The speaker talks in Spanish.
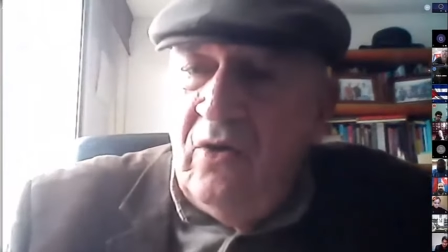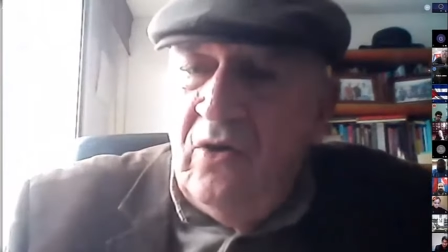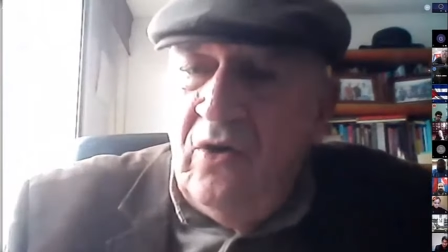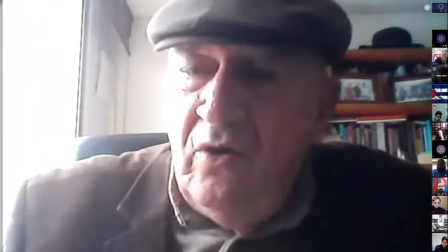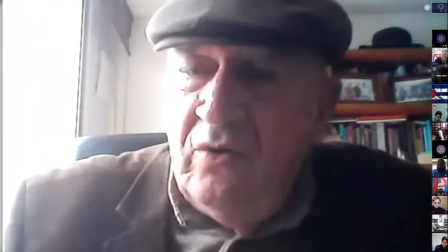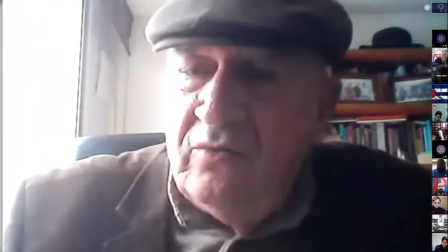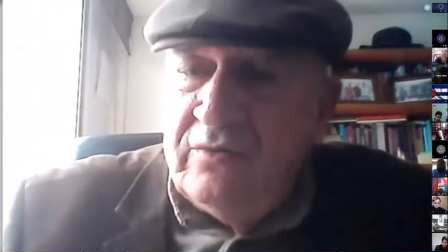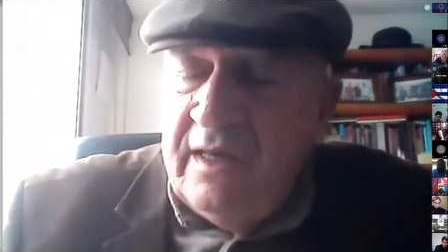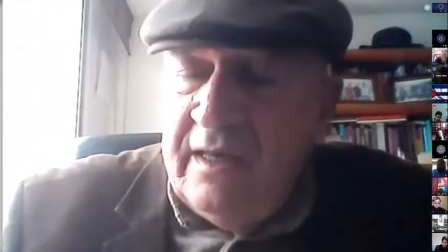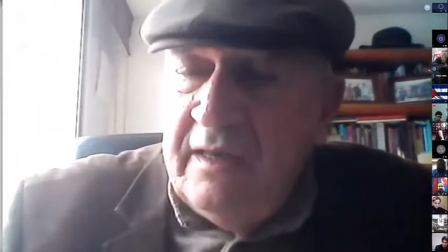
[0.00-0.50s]

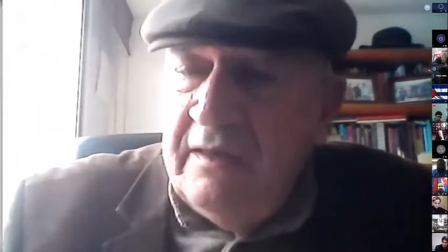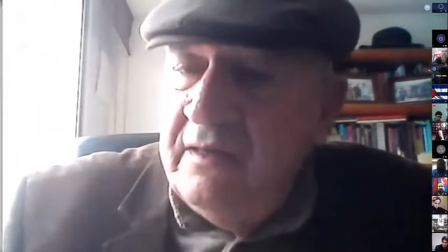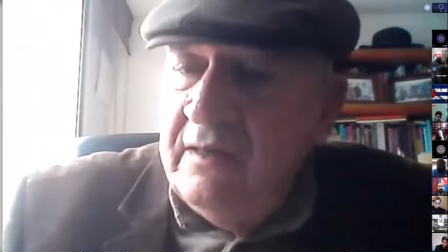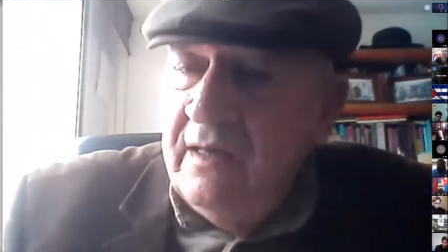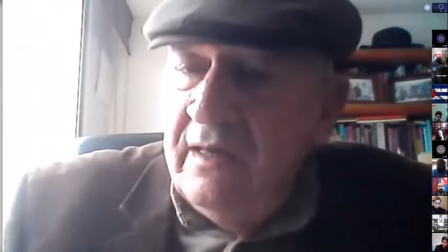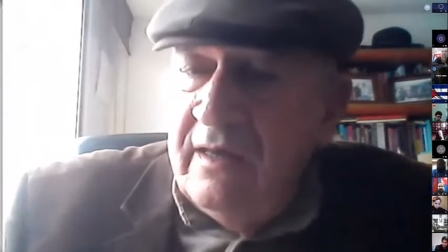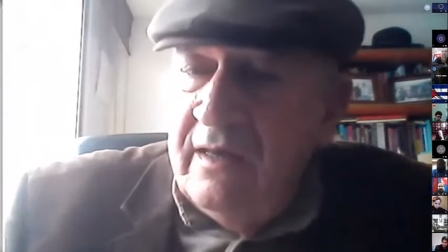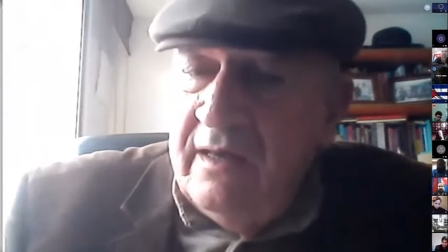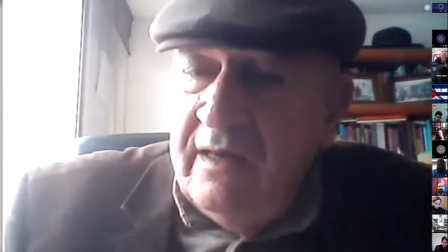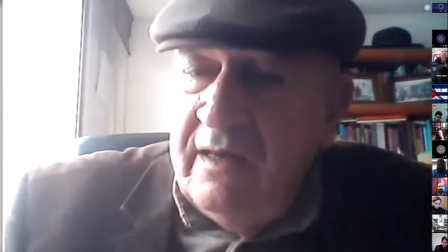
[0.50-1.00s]
o de
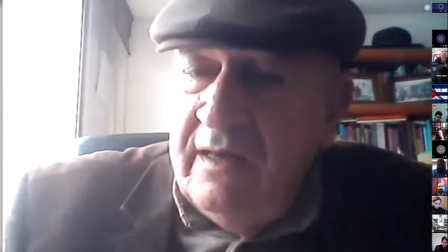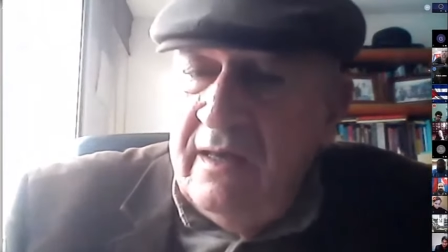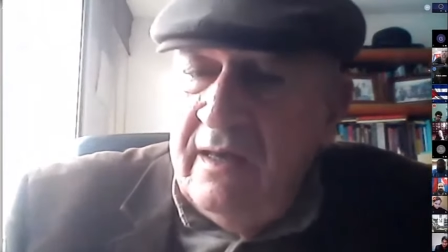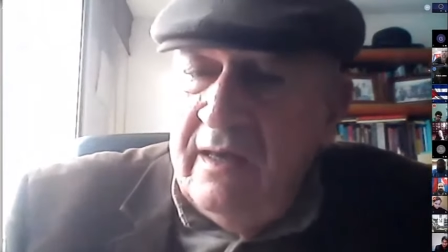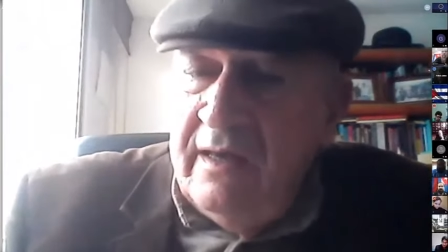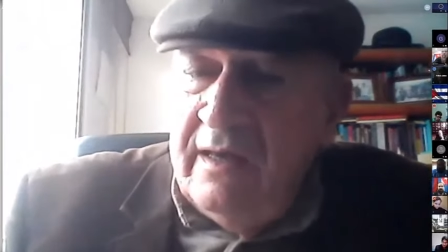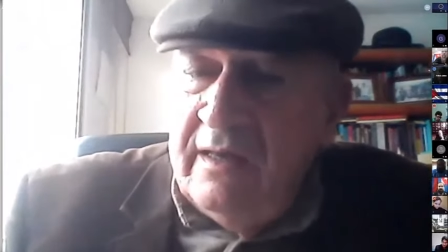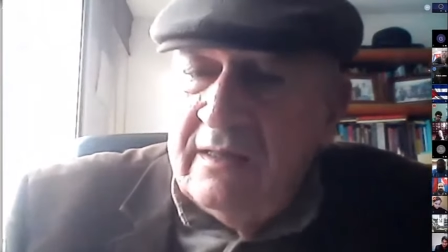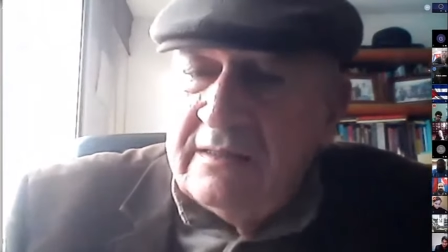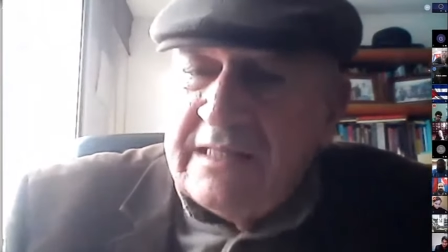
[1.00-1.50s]

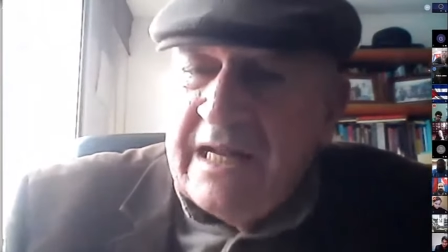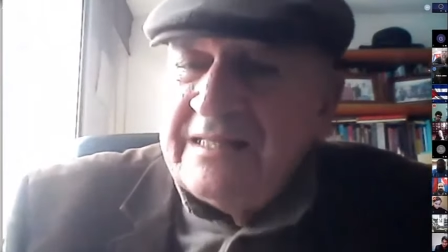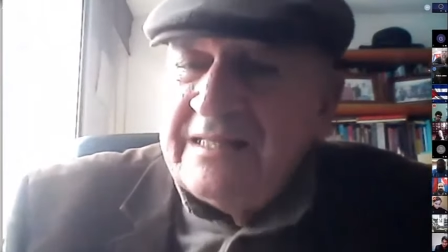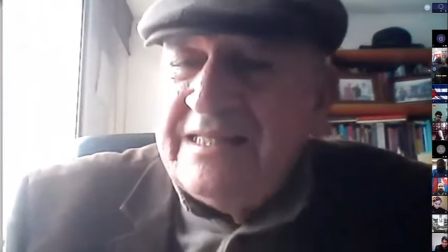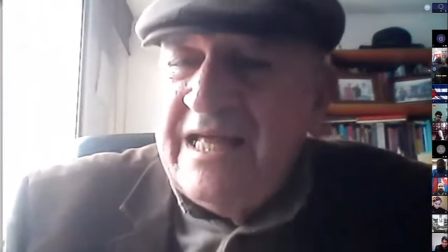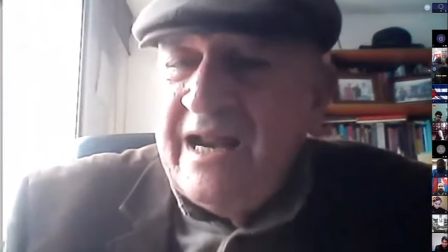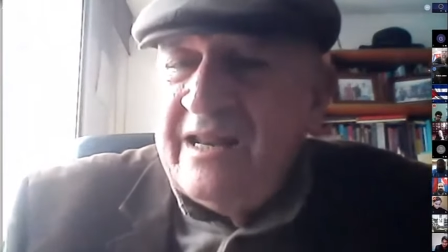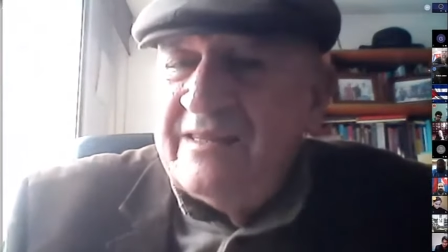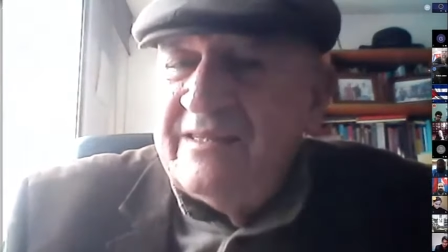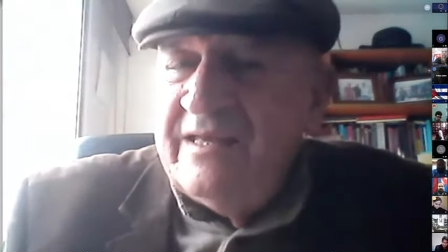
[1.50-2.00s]
eh,
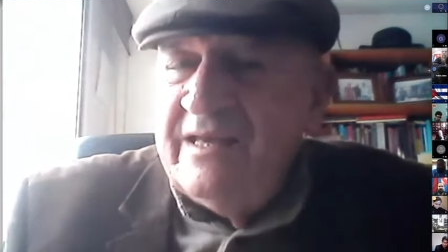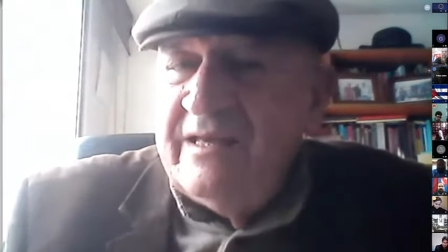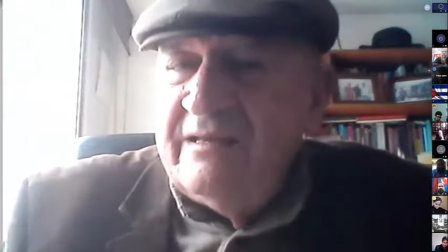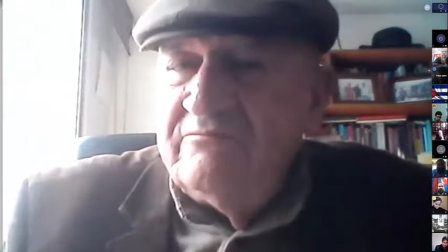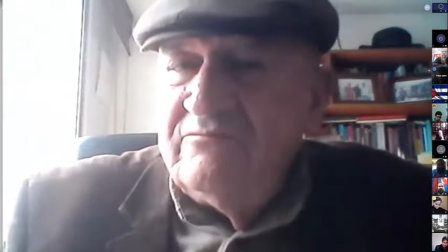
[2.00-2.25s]
tratar de